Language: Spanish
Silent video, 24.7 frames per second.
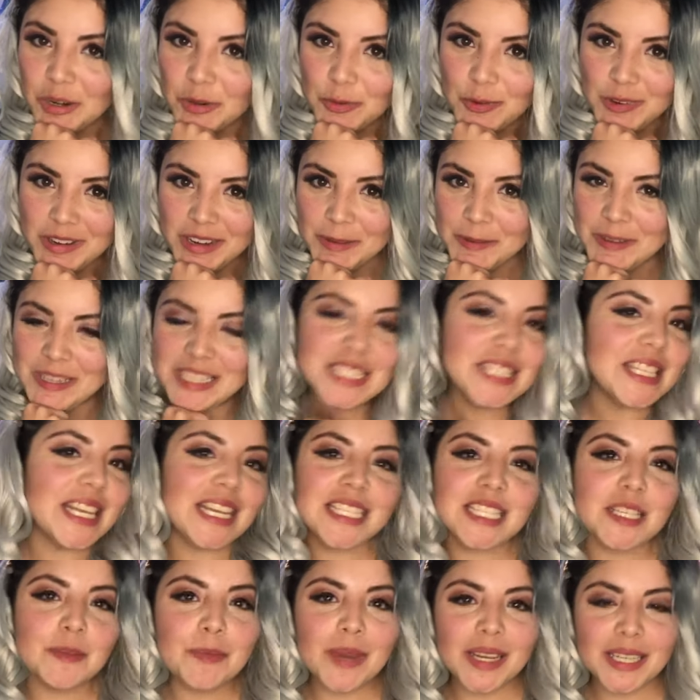¿Alguna vez te
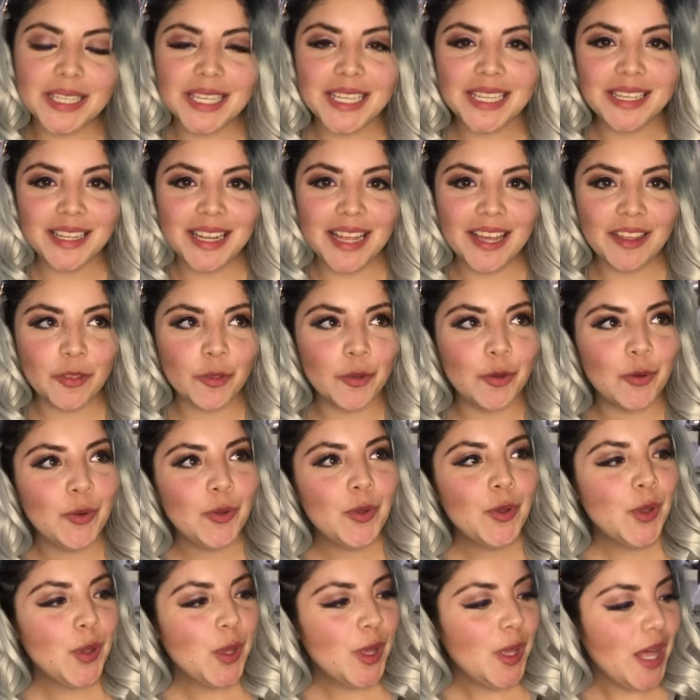has imaginado
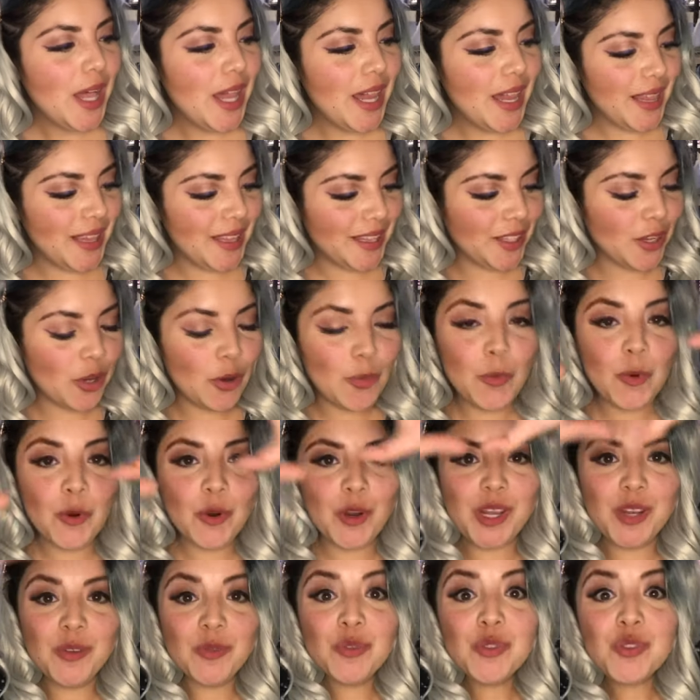como
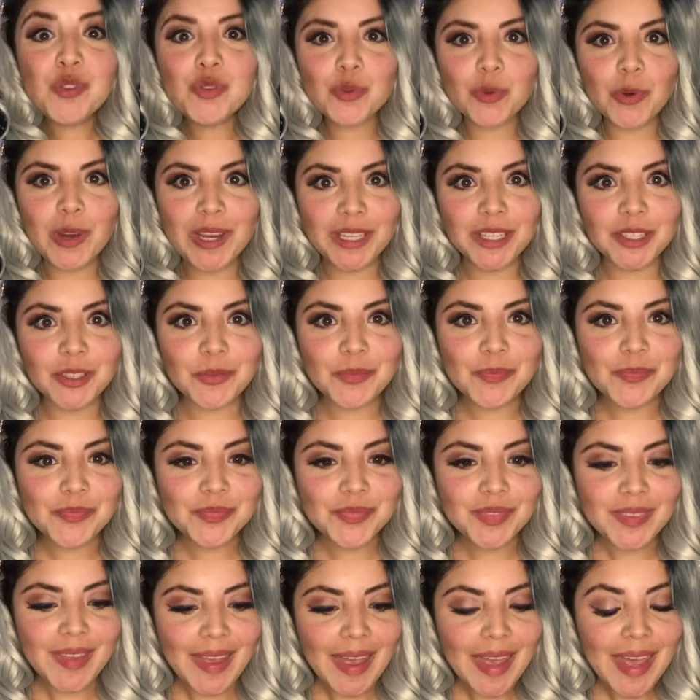en un sueño,
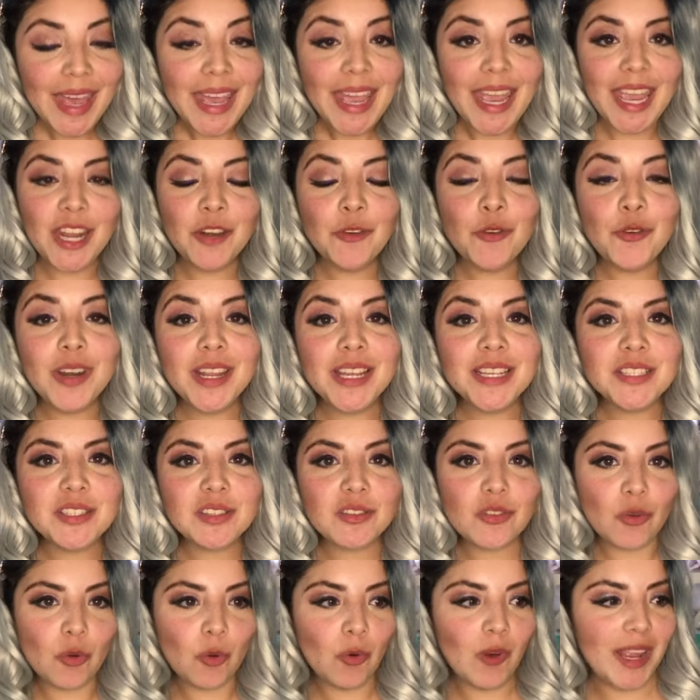en una
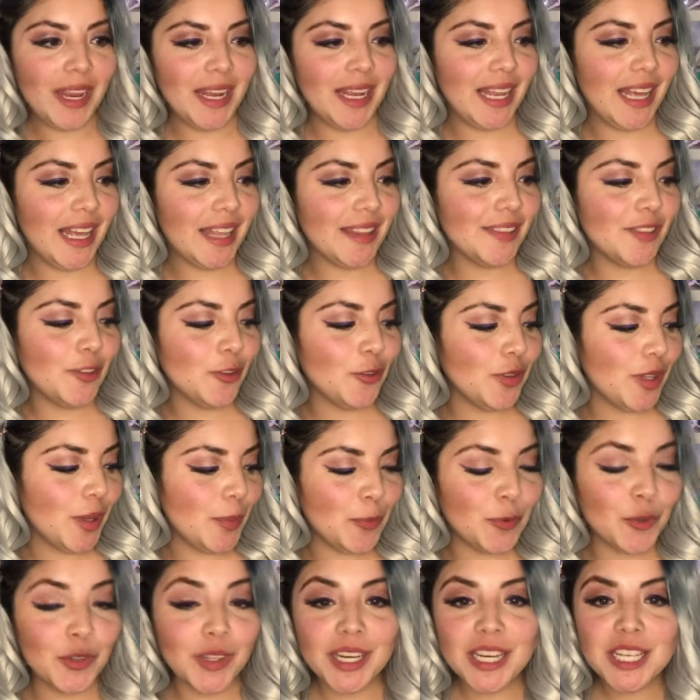escuela donde
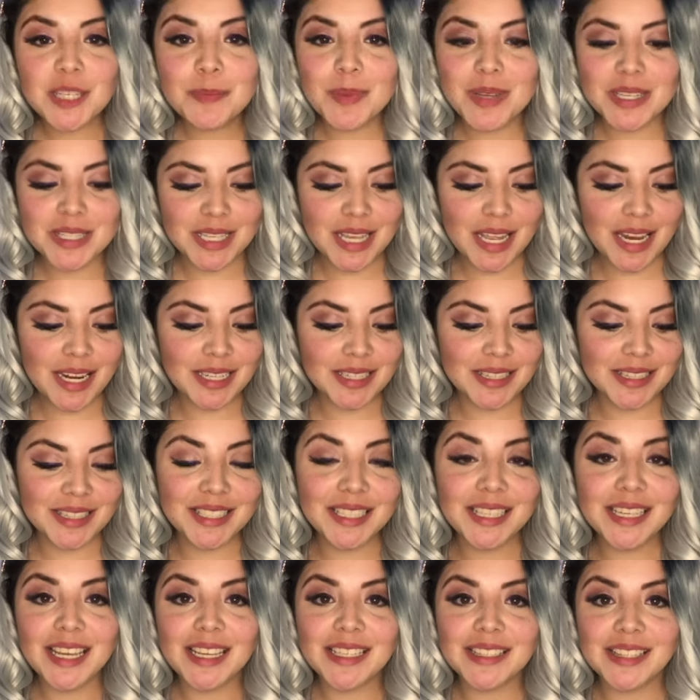pudieras pasar
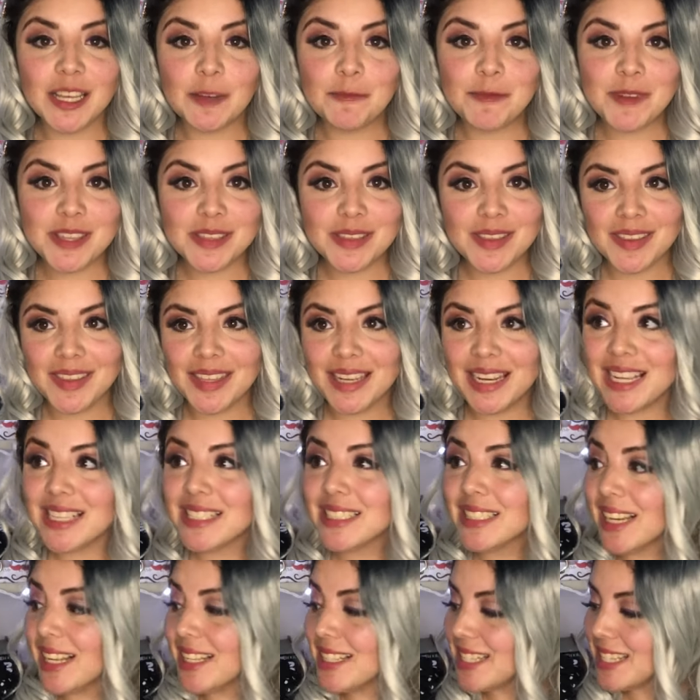directamente de las
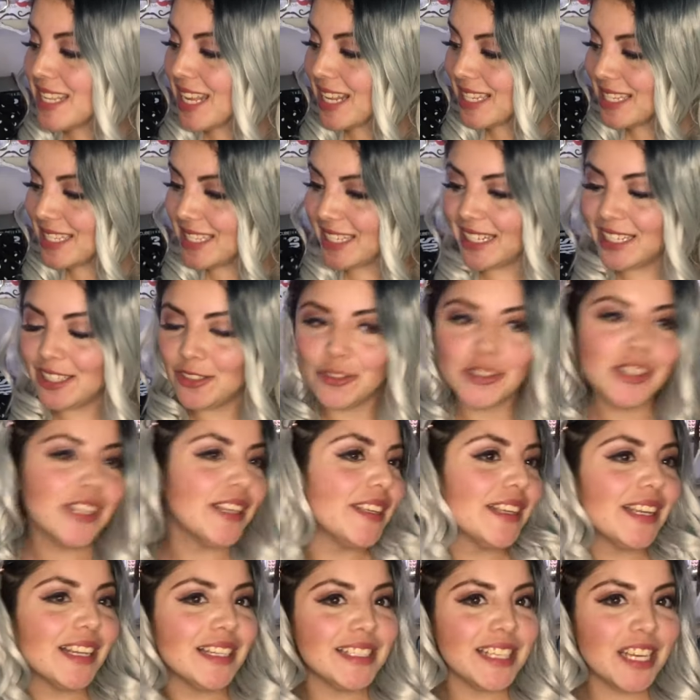clases al hielo
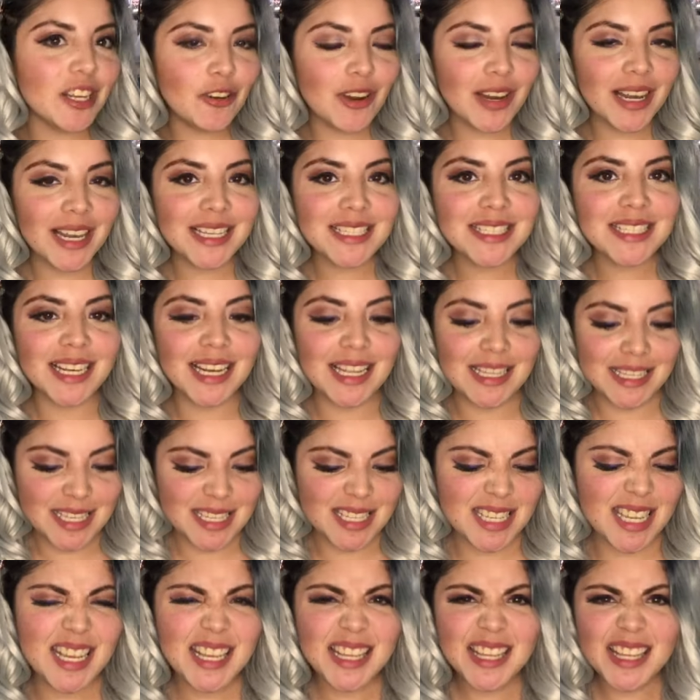y del hielo a las
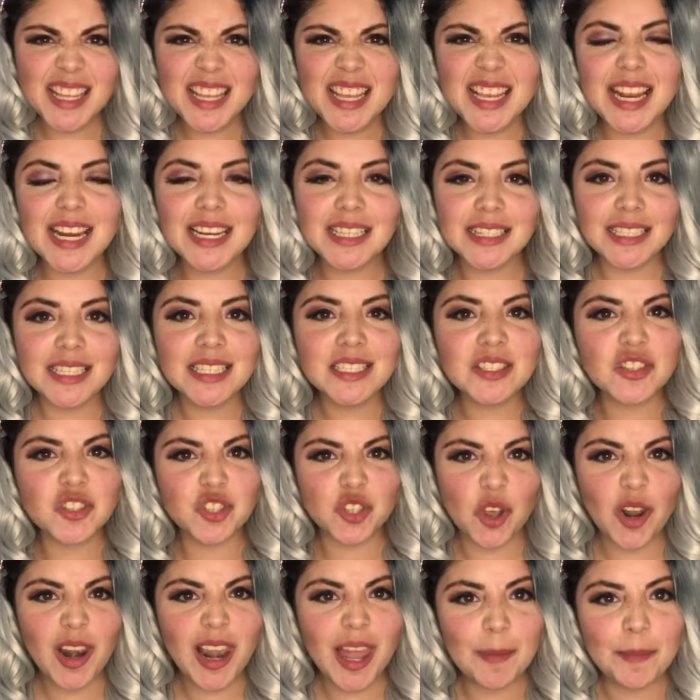clases y dedicarte
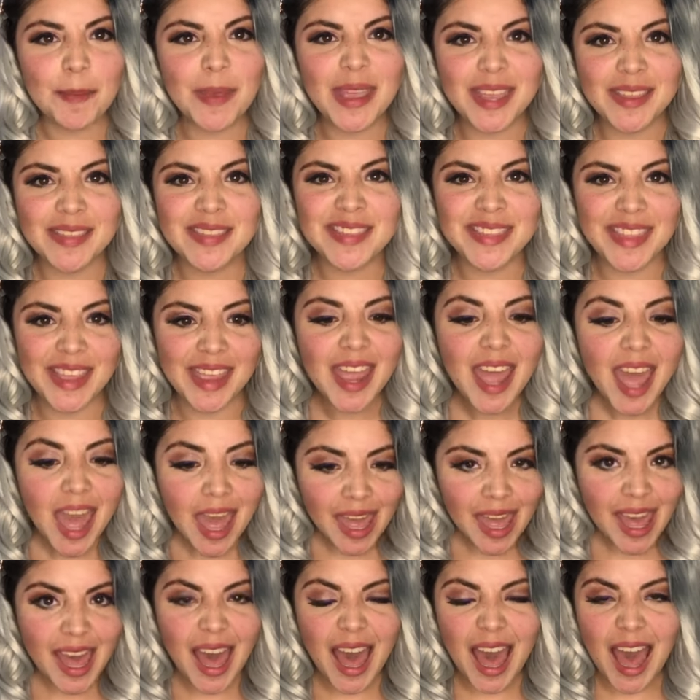solamente
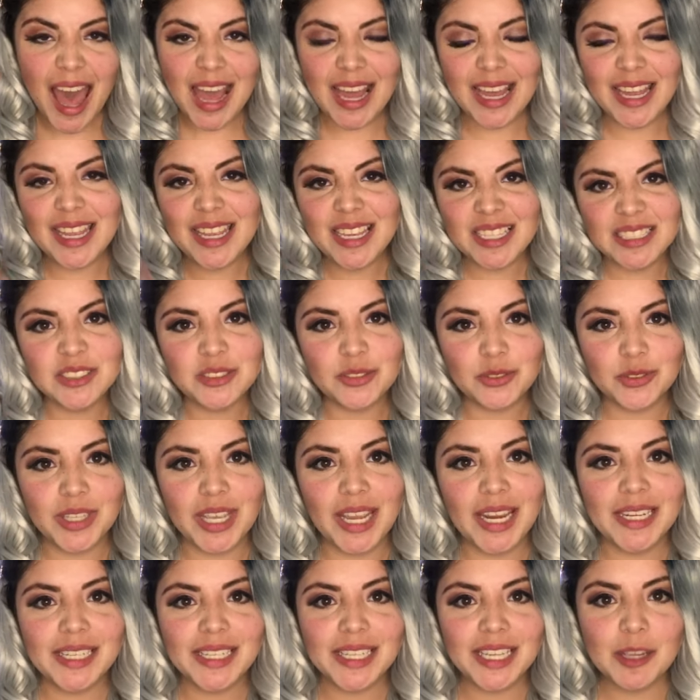a
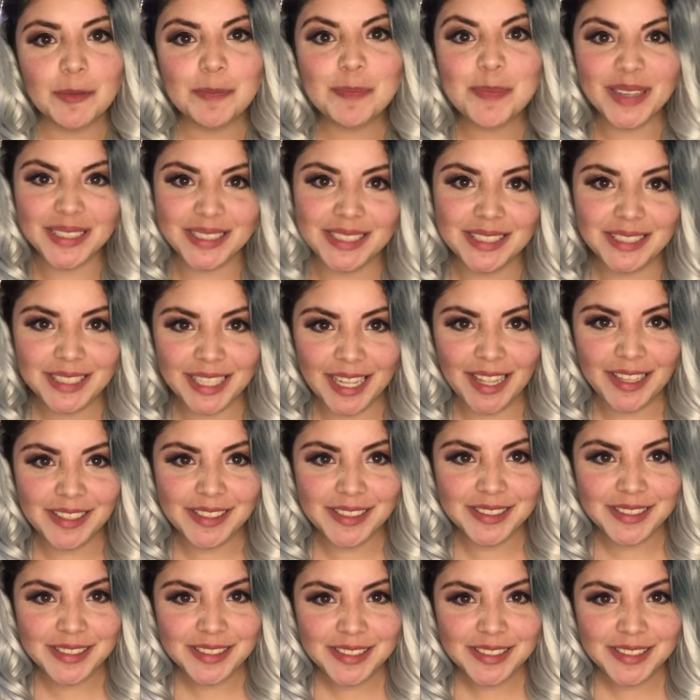estudiar y patinar?